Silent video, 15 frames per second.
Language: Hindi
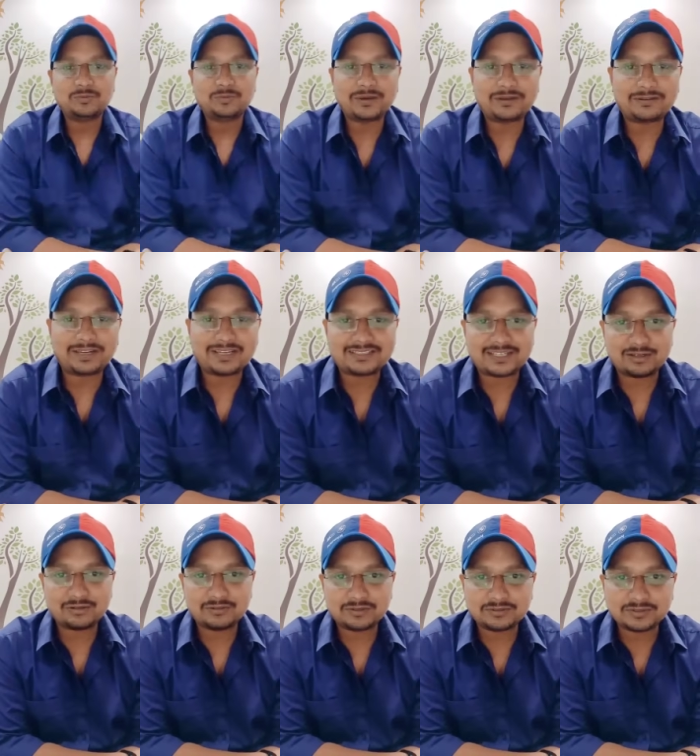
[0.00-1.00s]
ऊपर वाले
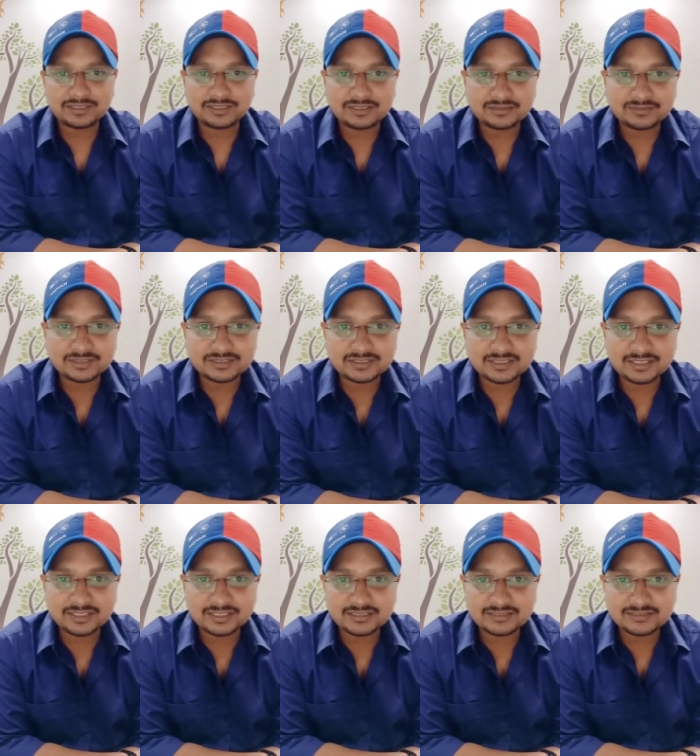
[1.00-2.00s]
साउंड में सुने
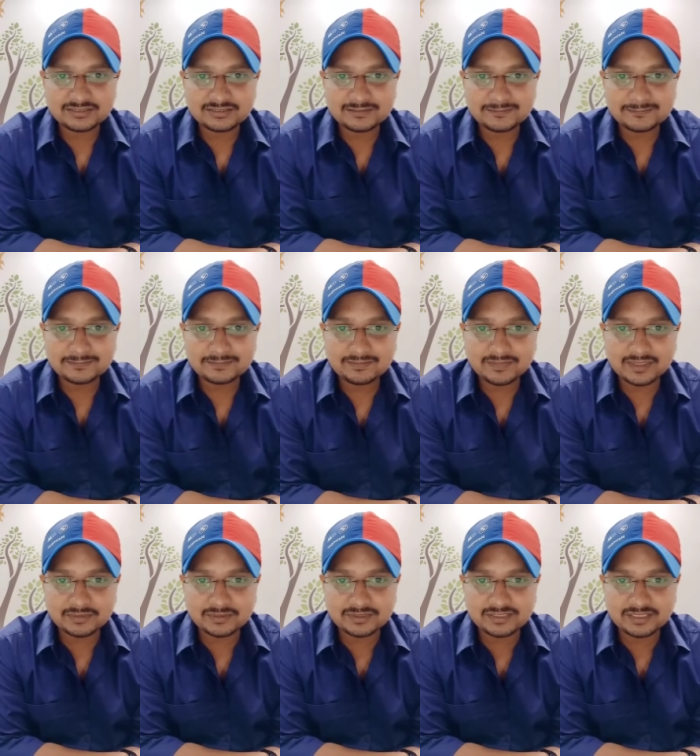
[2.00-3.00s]
नमस्ते
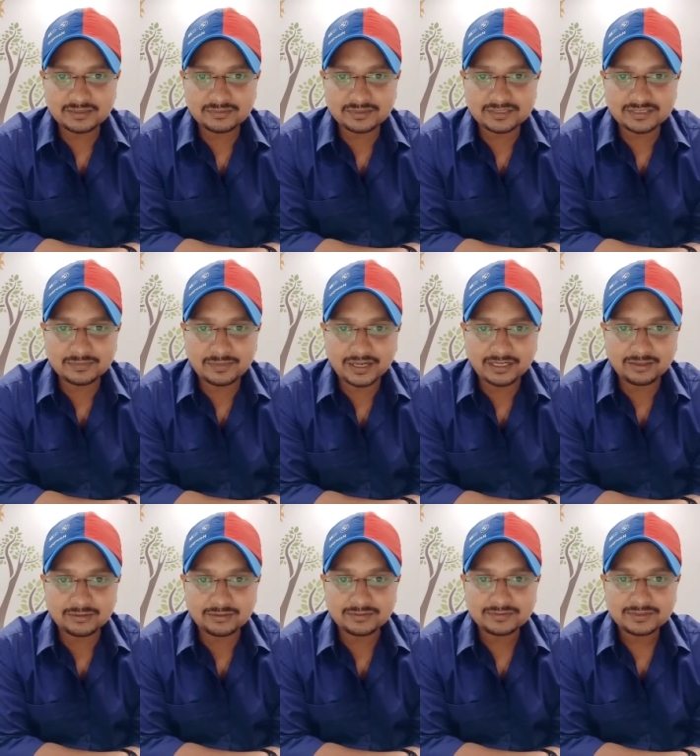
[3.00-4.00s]
नमस्ते नमस्ते भाई
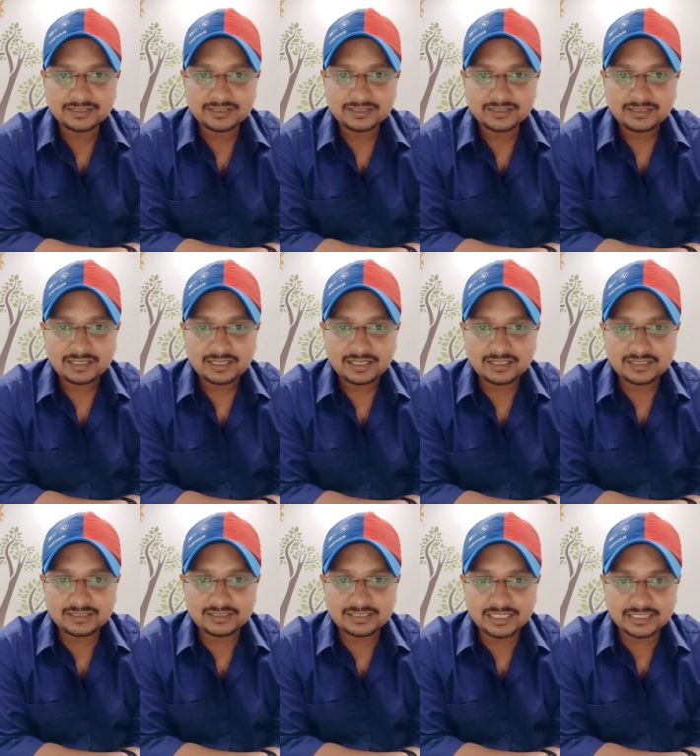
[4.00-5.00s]
लोग
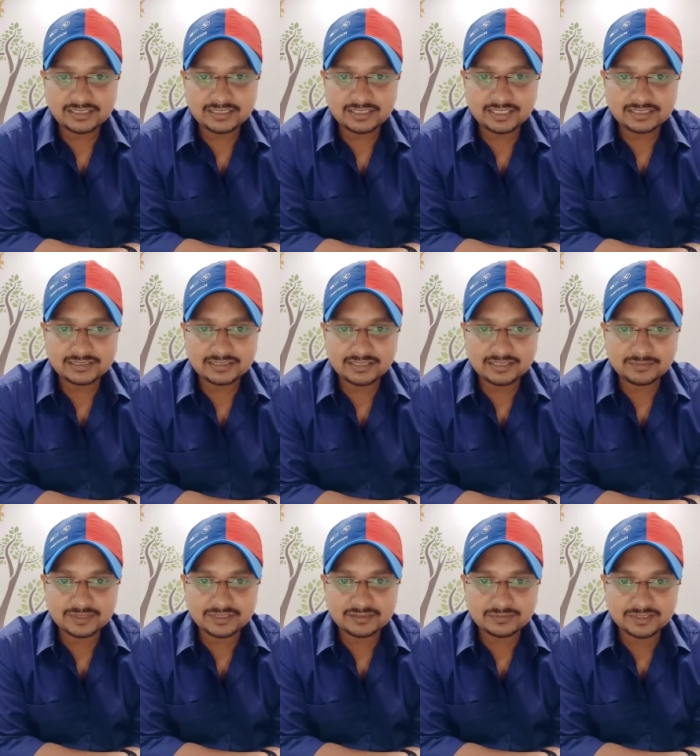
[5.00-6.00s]
अनंत झा जी कैसे हैं
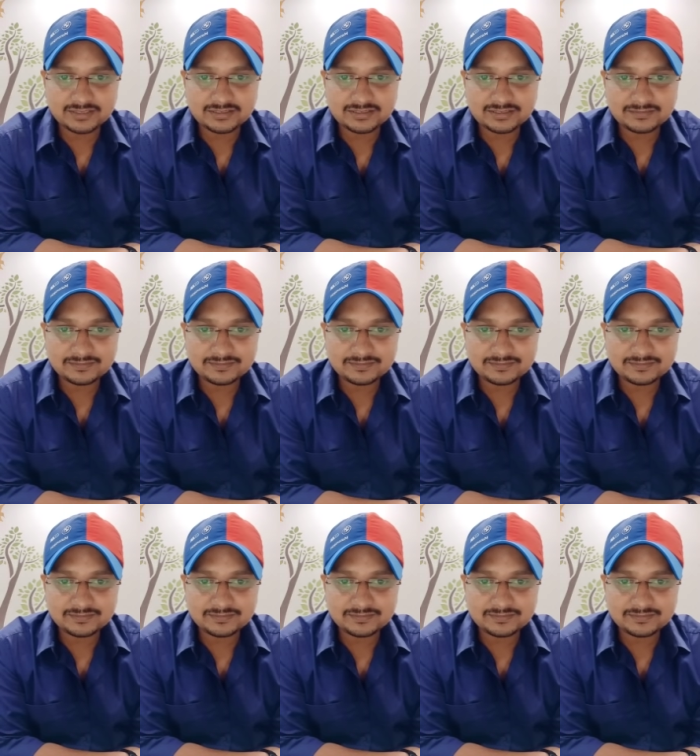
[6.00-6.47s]
मस्त मस्त